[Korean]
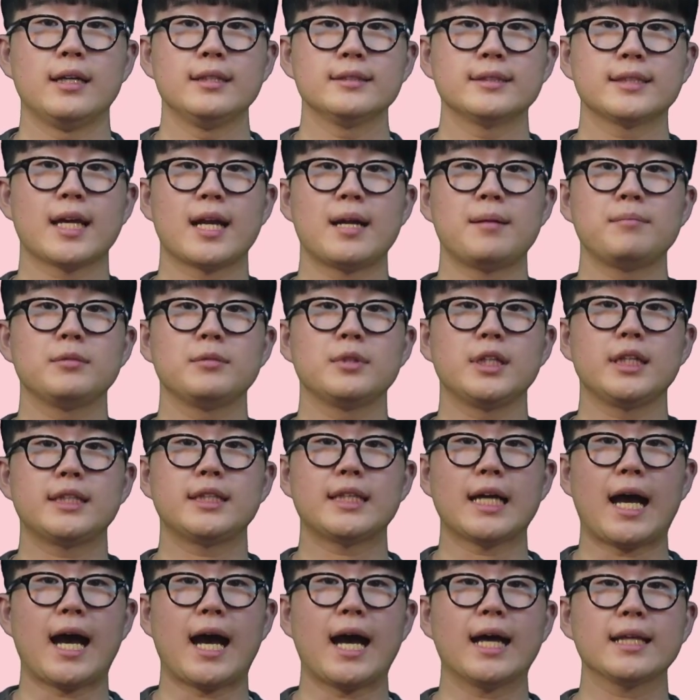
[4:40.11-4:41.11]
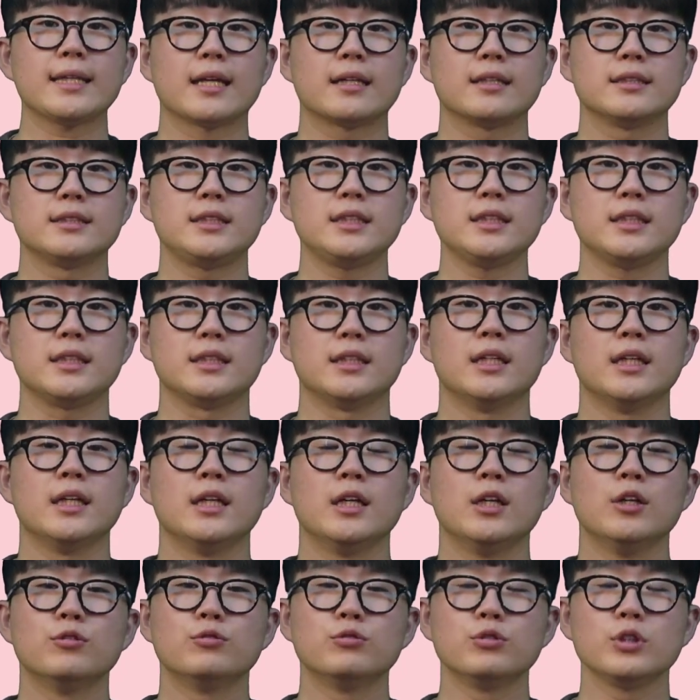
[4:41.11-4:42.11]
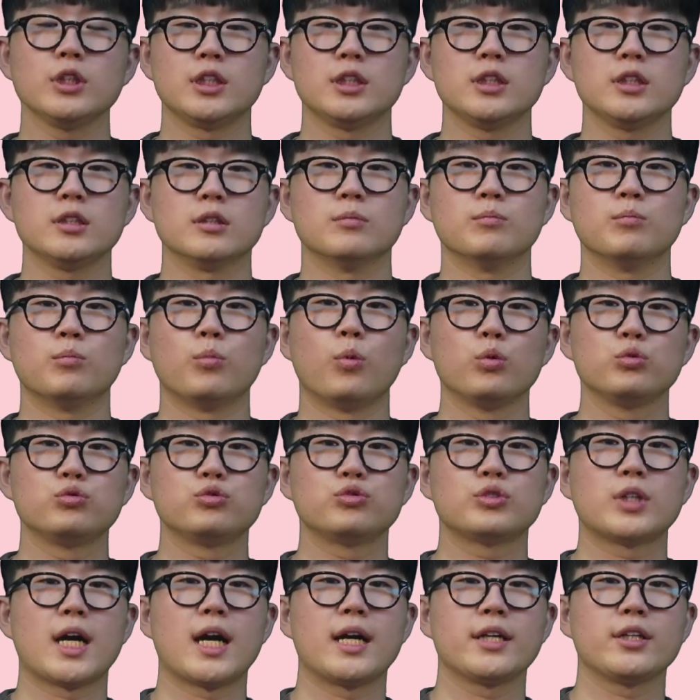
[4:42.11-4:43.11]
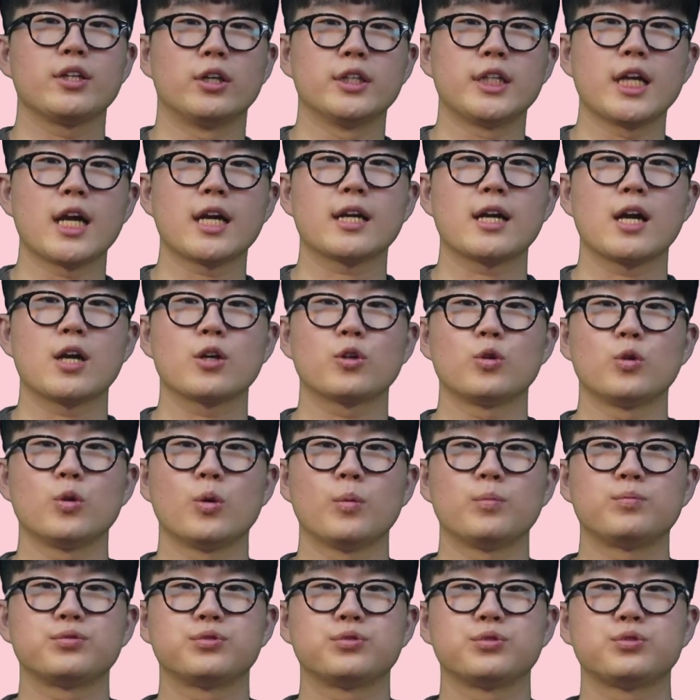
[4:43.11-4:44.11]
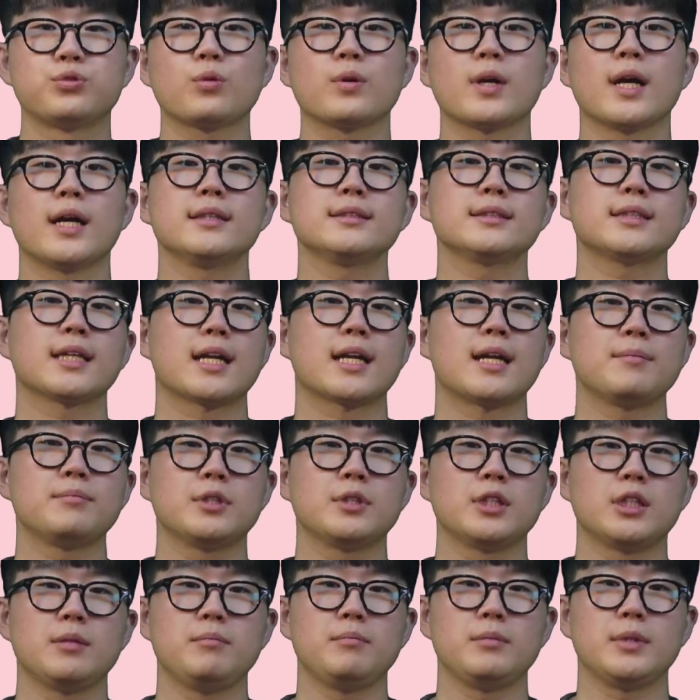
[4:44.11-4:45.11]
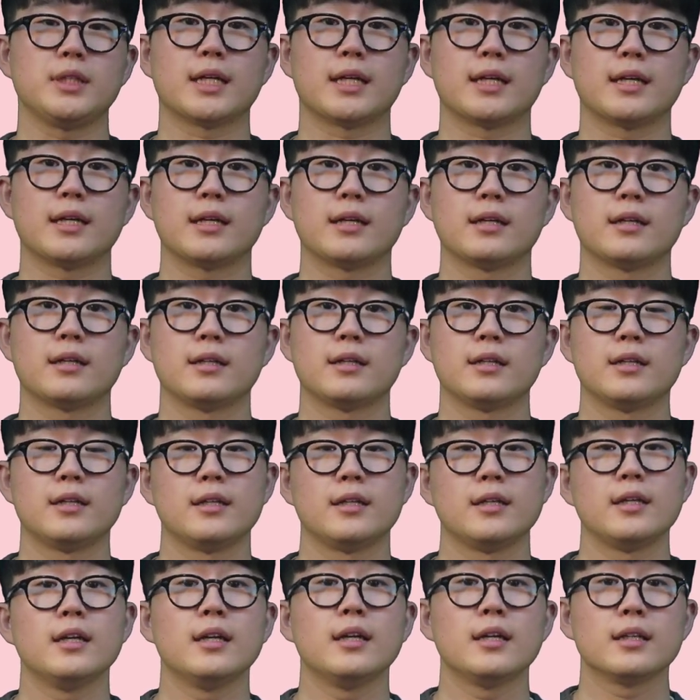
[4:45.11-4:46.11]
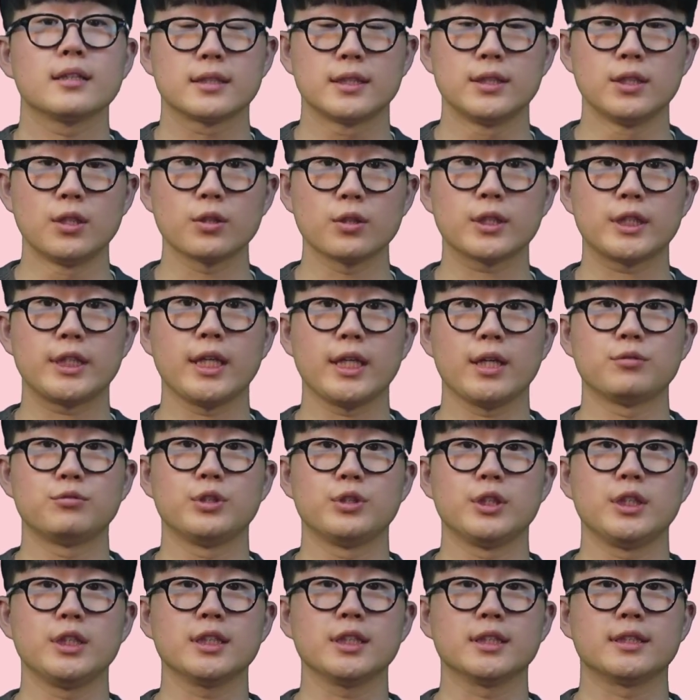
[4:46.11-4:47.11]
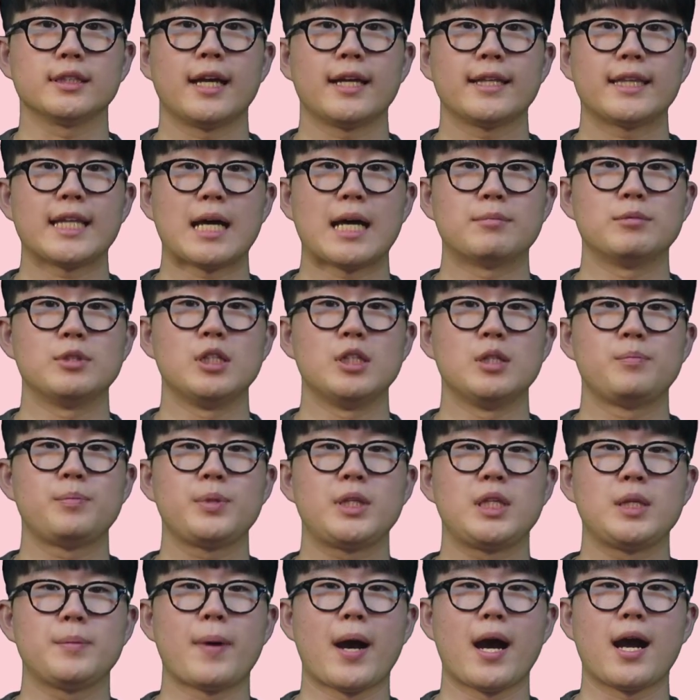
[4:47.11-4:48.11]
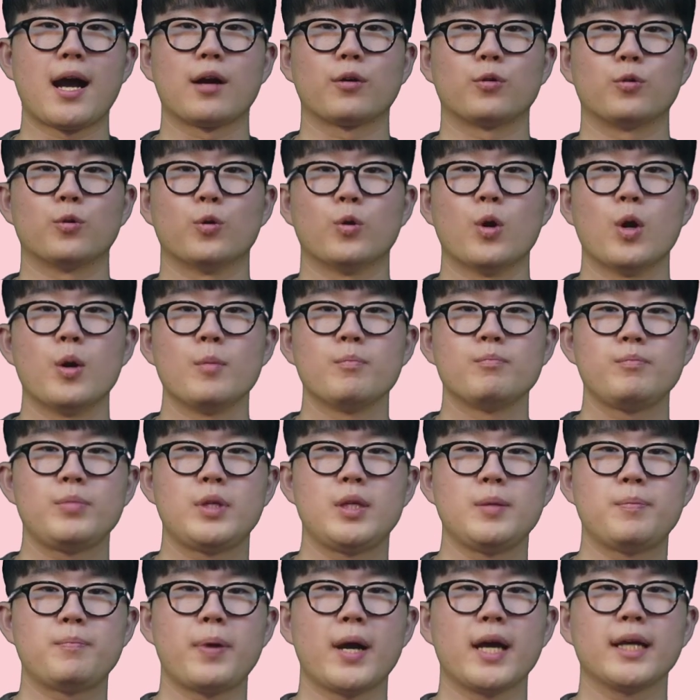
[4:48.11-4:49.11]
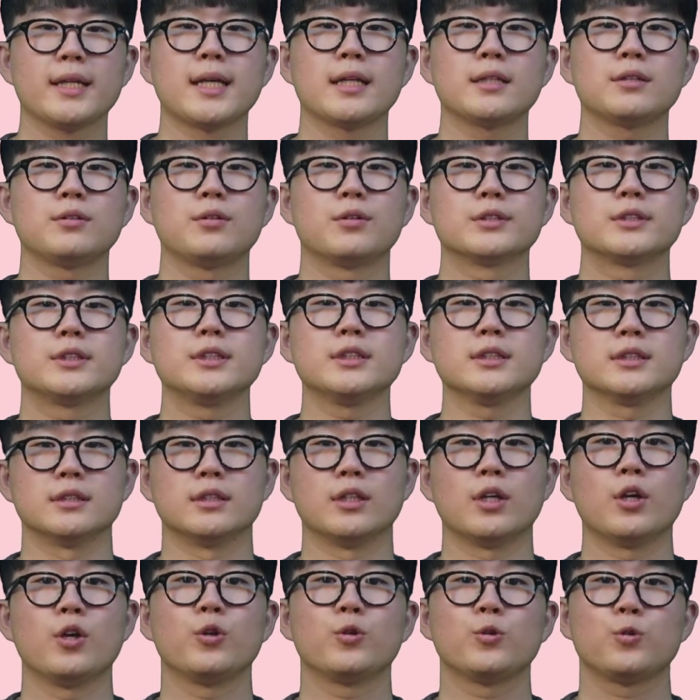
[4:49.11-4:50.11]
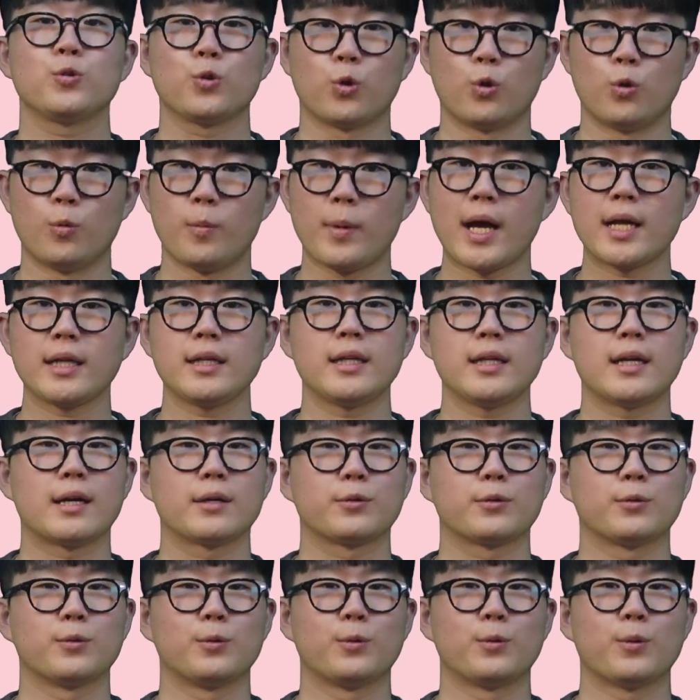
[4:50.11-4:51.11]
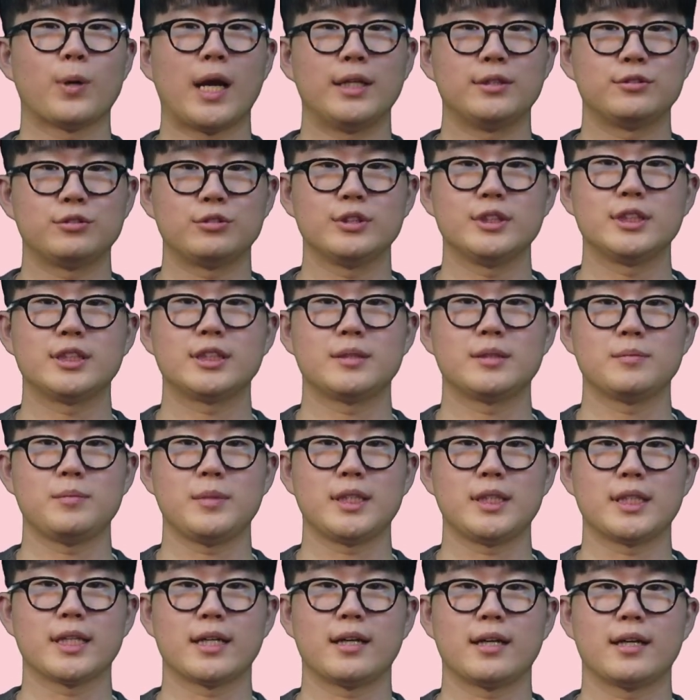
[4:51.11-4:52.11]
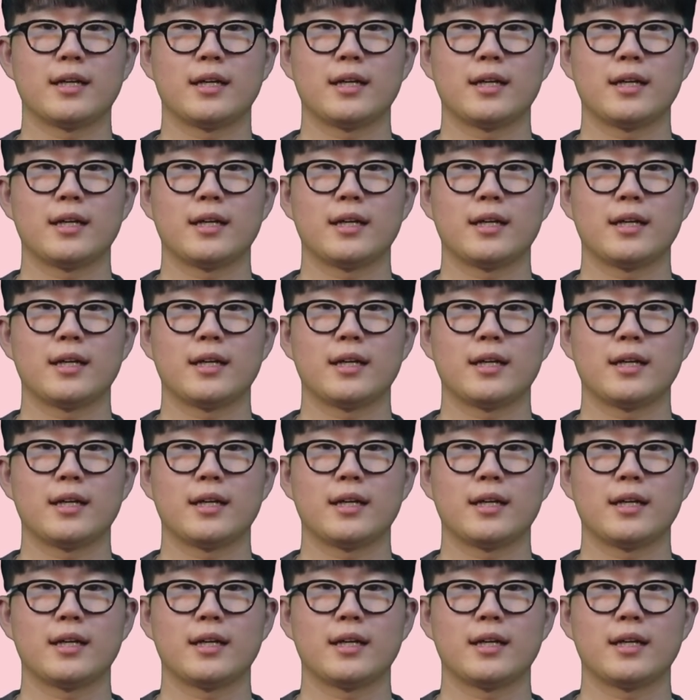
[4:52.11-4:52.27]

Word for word: 사람들이 다 다르시 우리는 모두가 연약하고 부족한 사람들입니다. 그렇기에 우리는 남을 비방하고 비판하는 것은 교만이라고 할 수 있습니다.